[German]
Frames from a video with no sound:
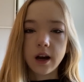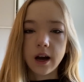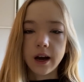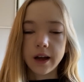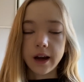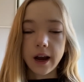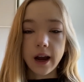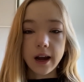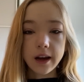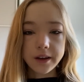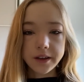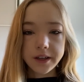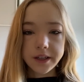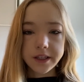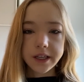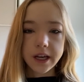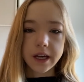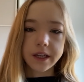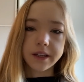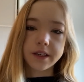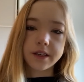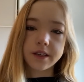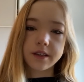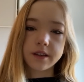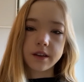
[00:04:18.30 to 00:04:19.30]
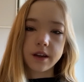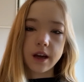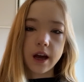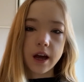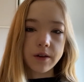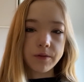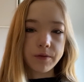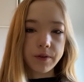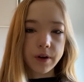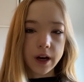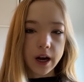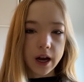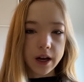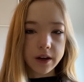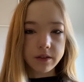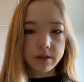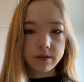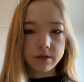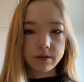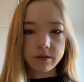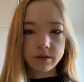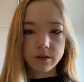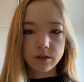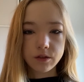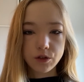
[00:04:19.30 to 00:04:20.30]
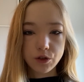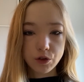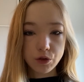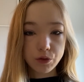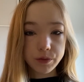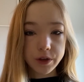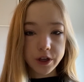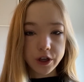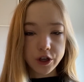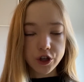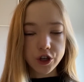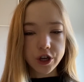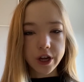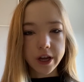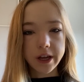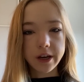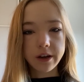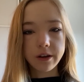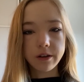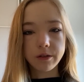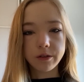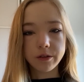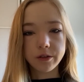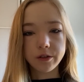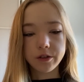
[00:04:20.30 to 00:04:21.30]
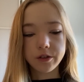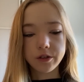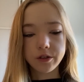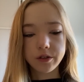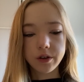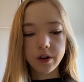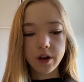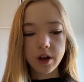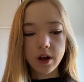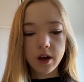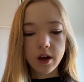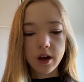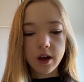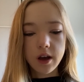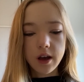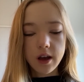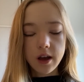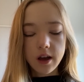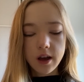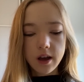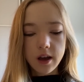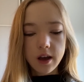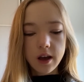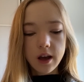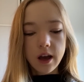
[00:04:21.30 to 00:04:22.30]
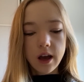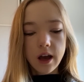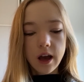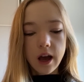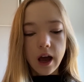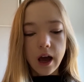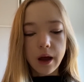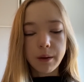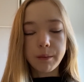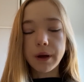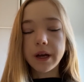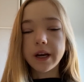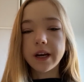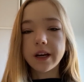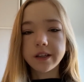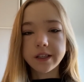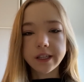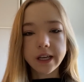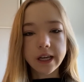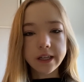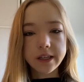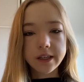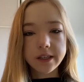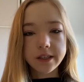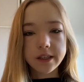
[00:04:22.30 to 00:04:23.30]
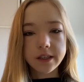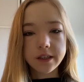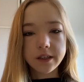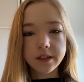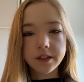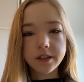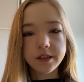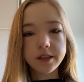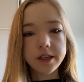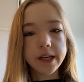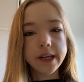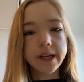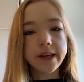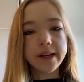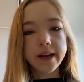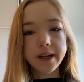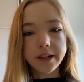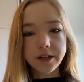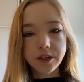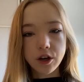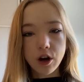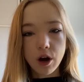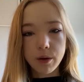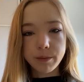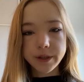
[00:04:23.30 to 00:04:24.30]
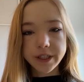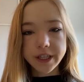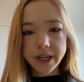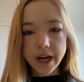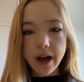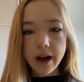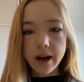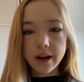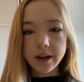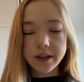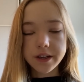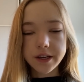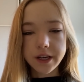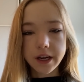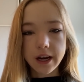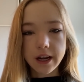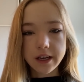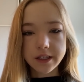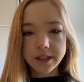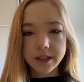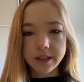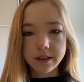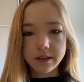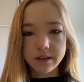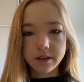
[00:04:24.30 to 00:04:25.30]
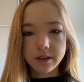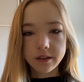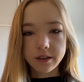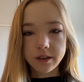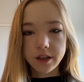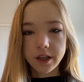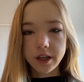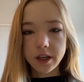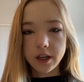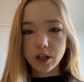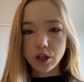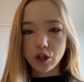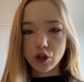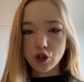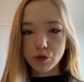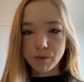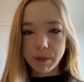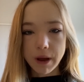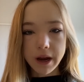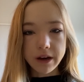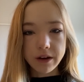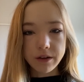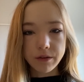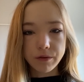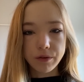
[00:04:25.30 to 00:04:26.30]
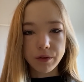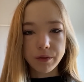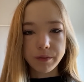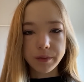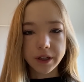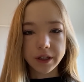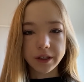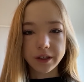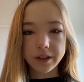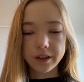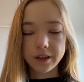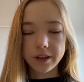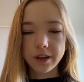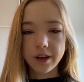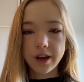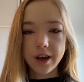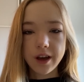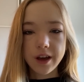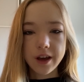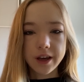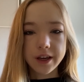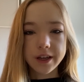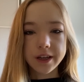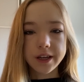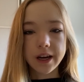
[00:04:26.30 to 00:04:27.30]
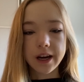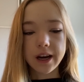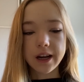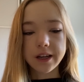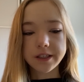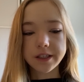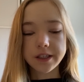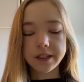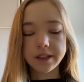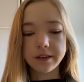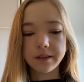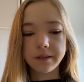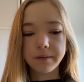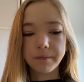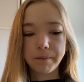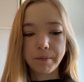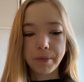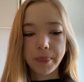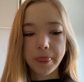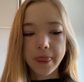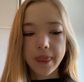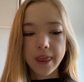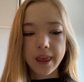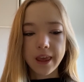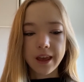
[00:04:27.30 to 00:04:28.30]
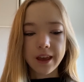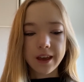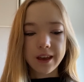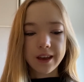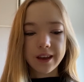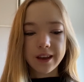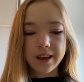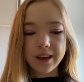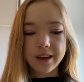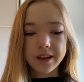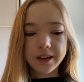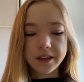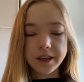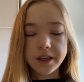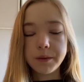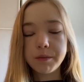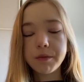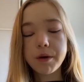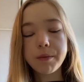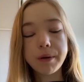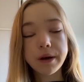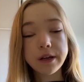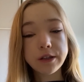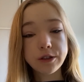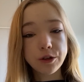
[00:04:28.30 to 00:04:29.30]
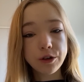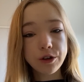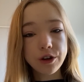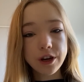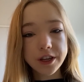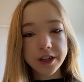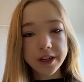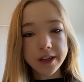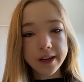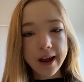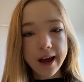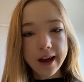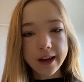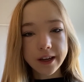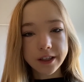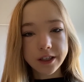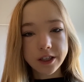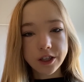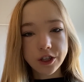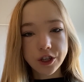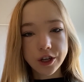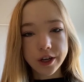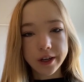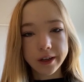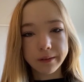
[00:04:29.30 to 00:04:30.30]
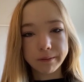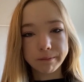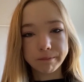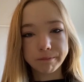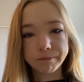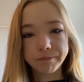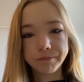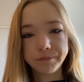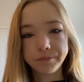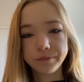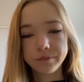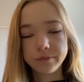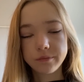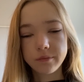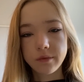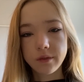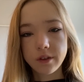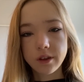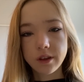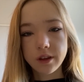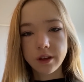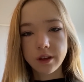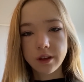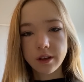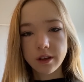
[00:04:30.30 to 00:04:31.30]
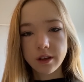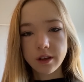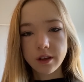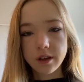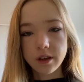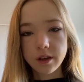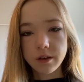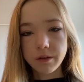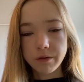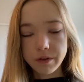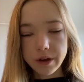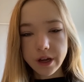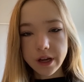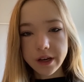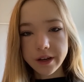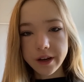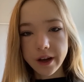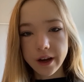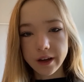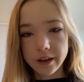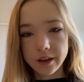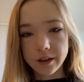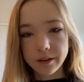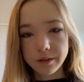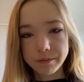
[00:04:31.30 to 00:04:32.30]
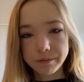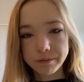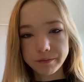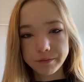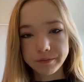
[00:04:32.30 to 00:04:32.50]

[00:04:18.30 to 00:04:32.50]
An alle, die seit Anfang an zu mir stehen und an meiner Seite sind, die nette Kommentare hinterlassen, die Spenden für mich hinterlassen, die mir persönliche Nachrichten schicken. Vielen Dank.